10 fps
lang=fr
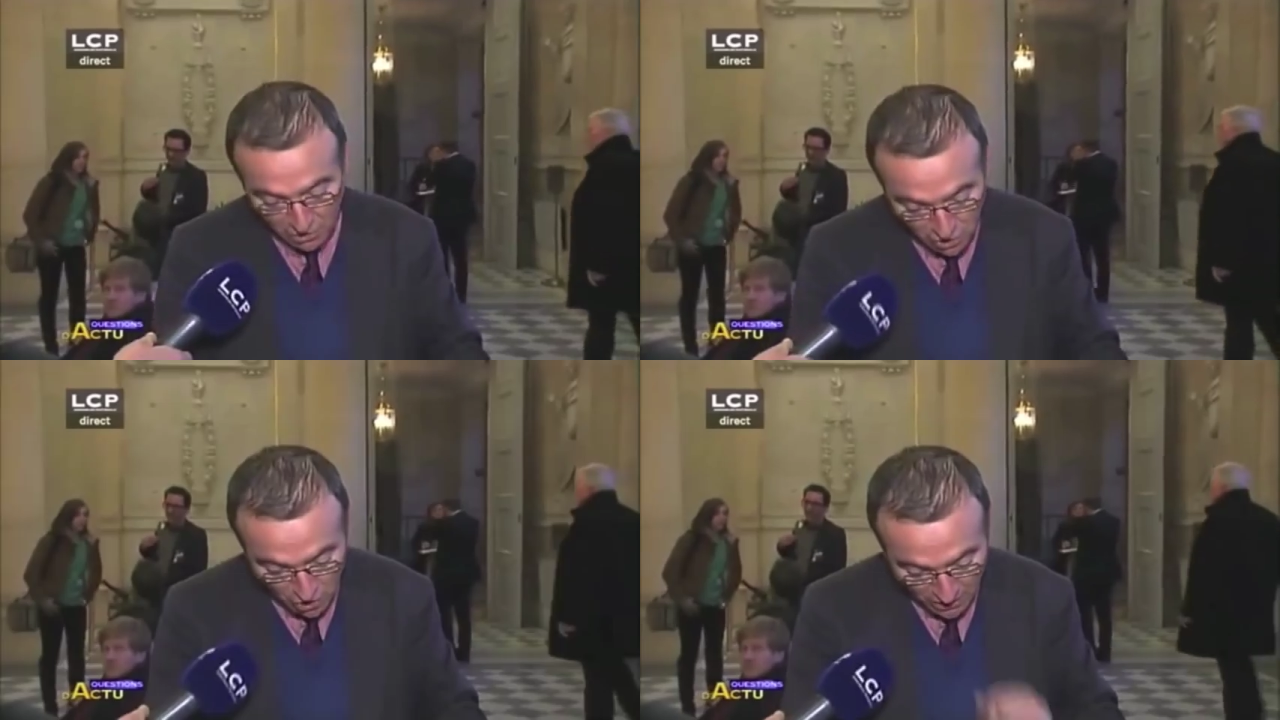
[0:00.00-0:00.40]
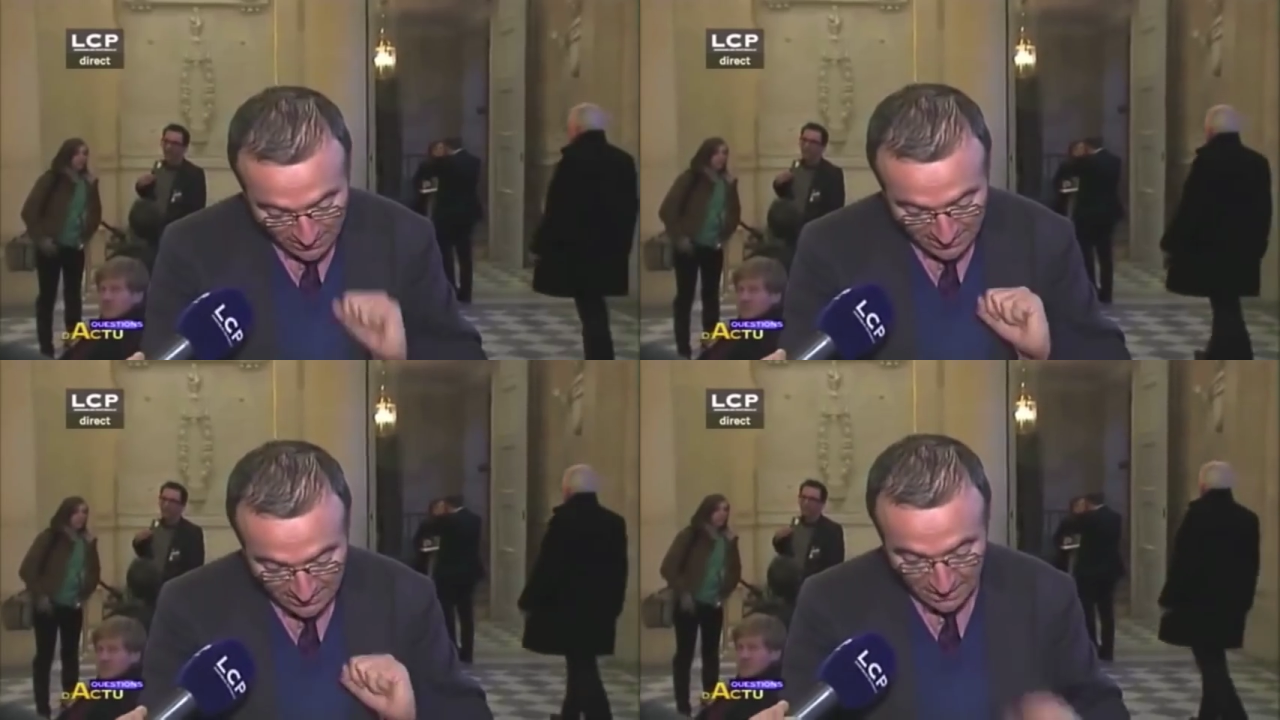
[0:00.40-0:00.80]
je leur
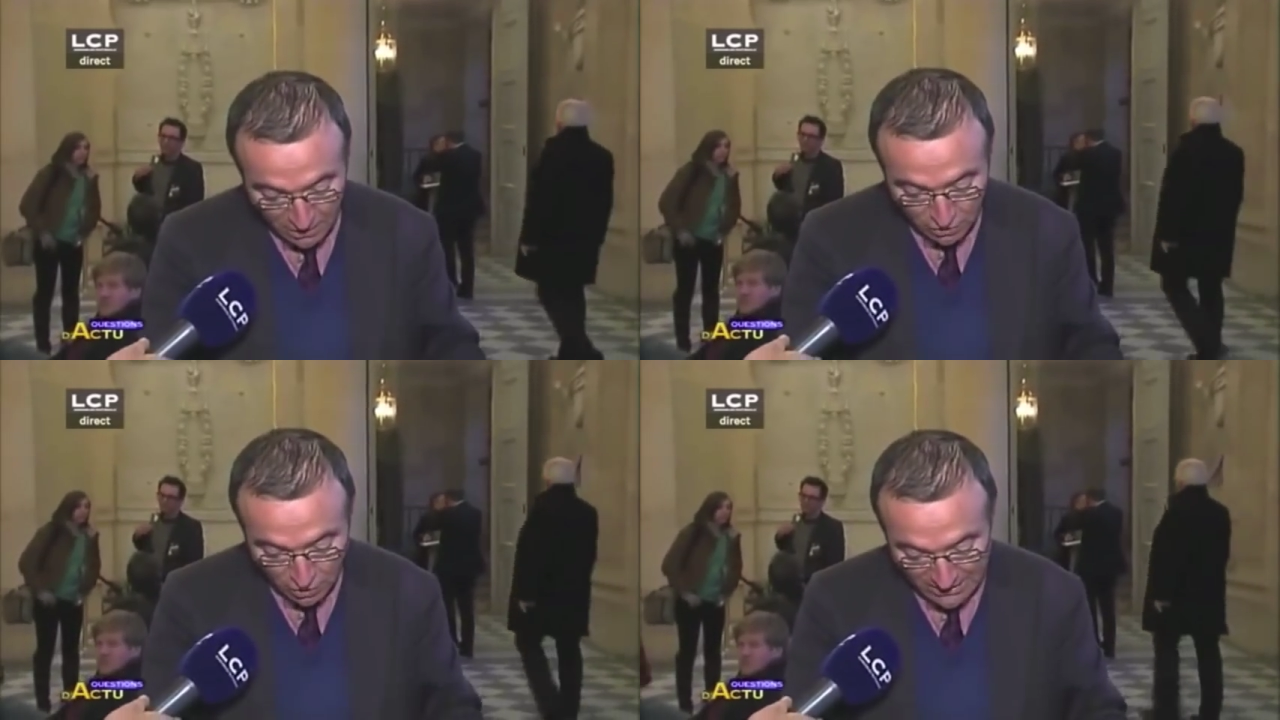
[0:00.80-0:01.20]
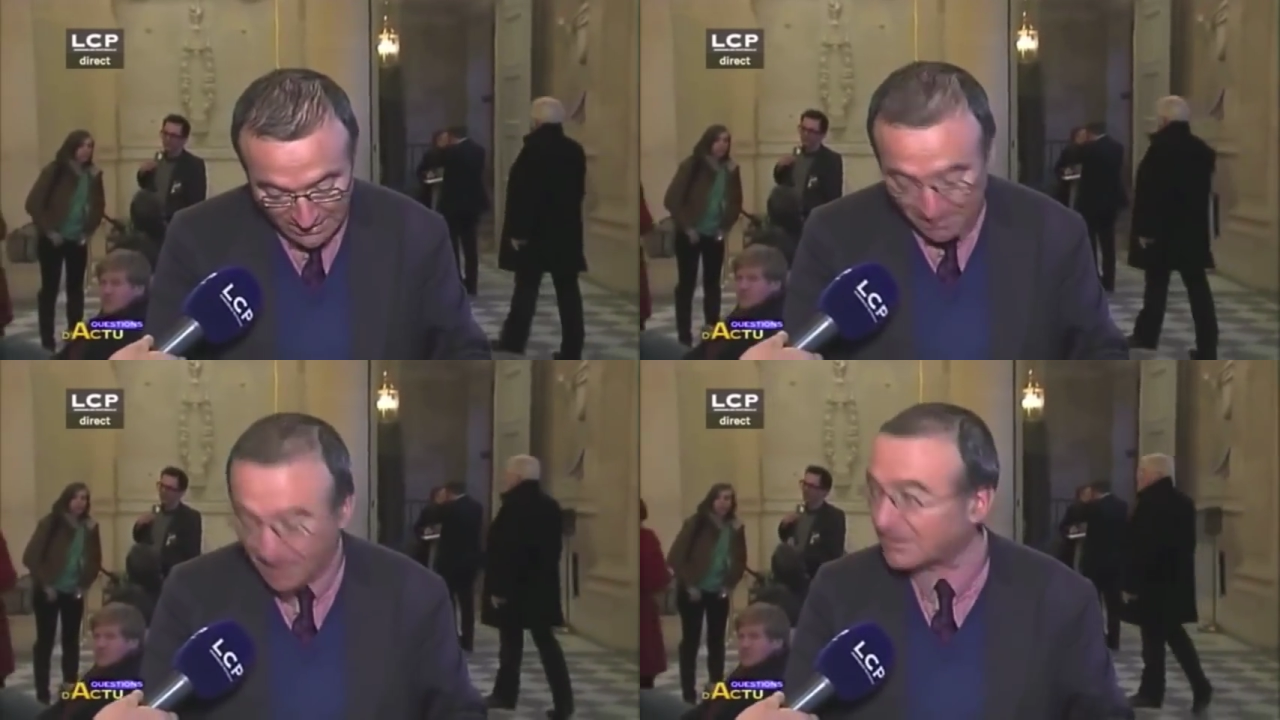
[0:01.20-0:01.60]
lis
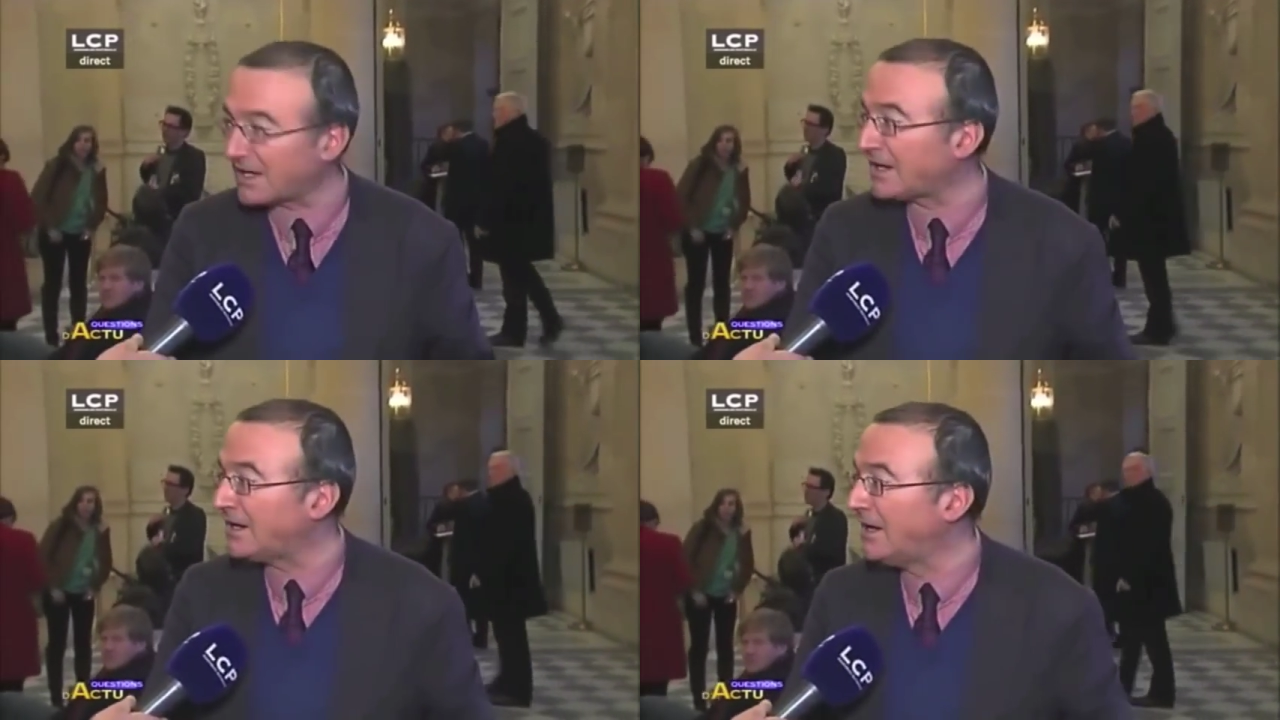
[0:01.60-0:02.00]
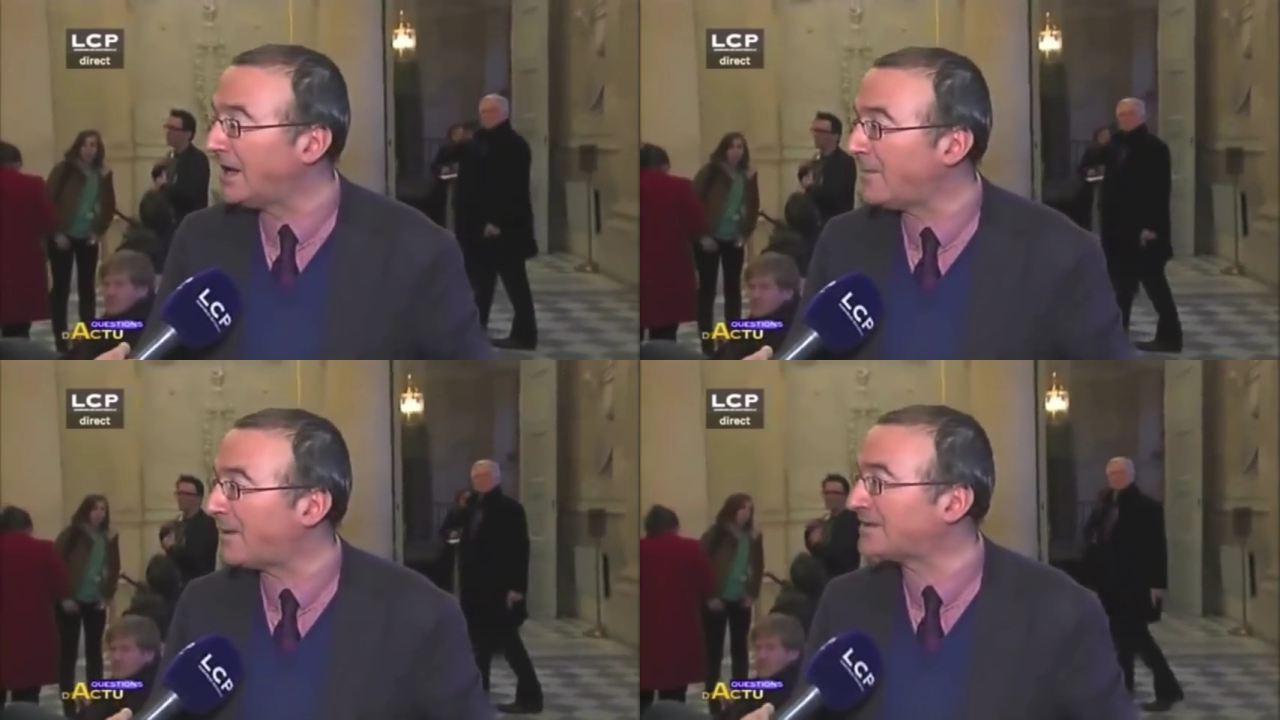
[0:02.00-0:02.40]
l'autorité parentale
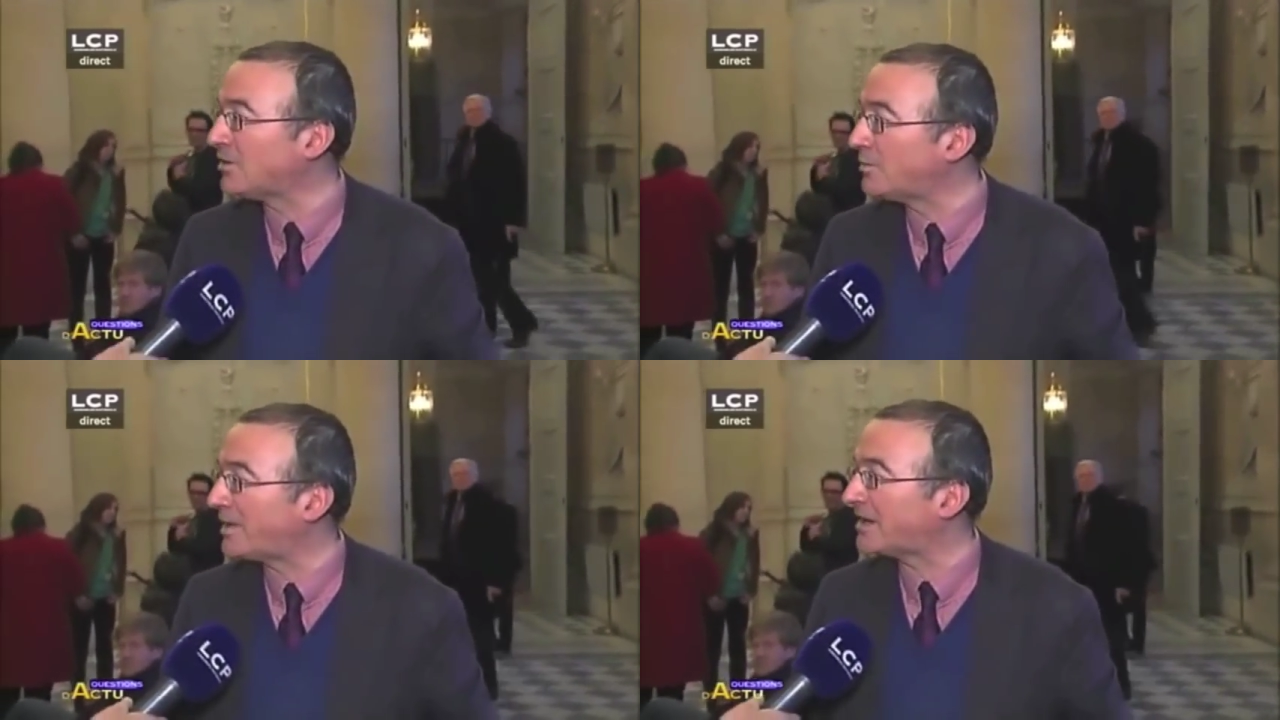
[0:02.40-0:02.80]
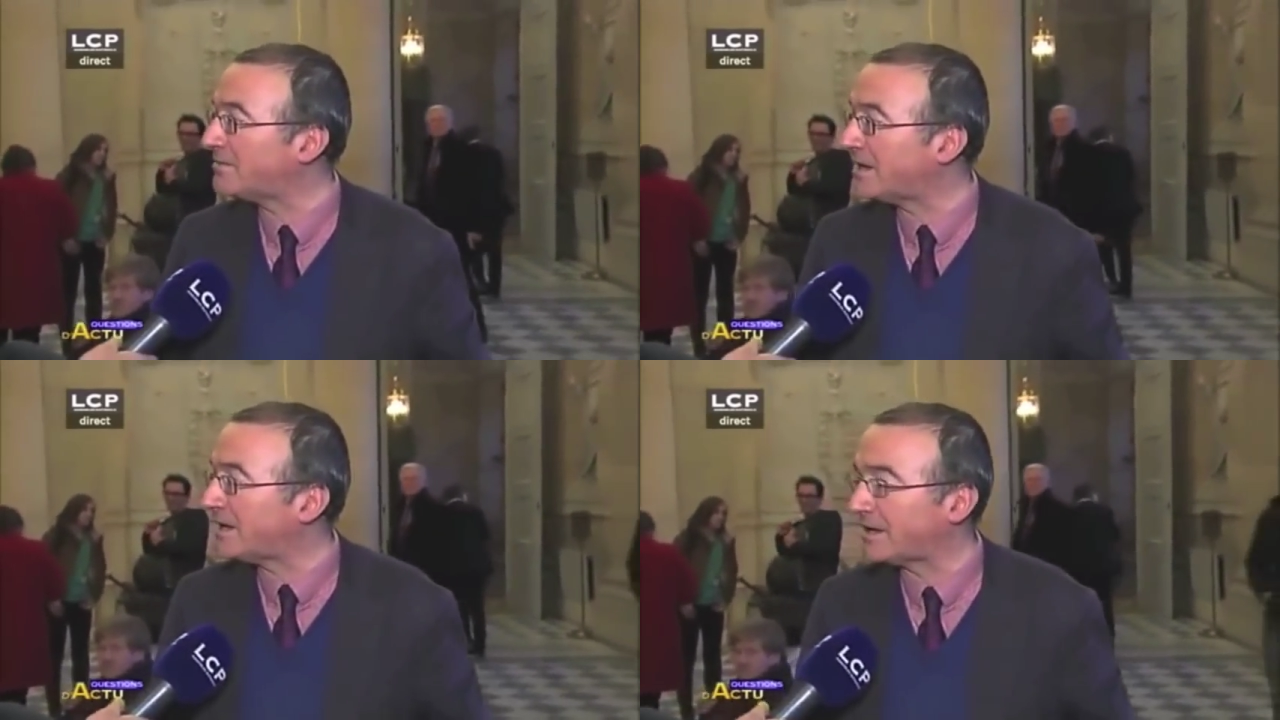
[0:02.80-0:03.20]
appartient au père
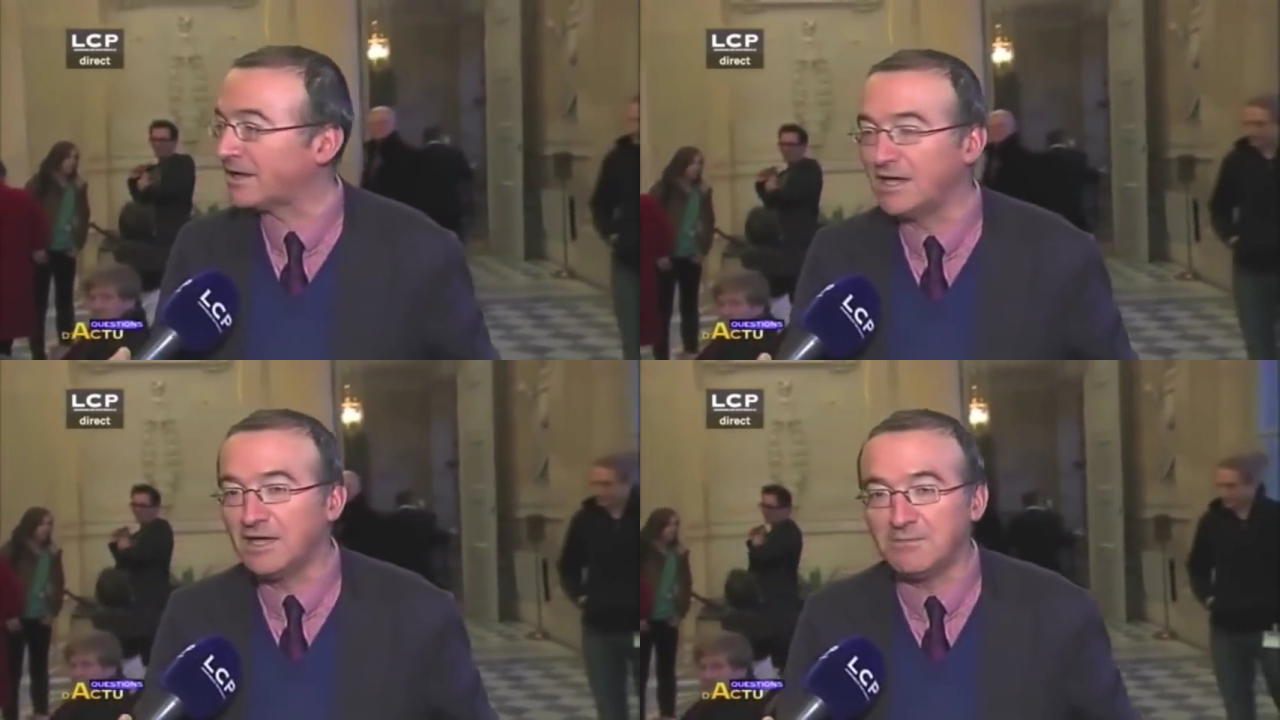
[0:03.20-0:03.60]
et mère,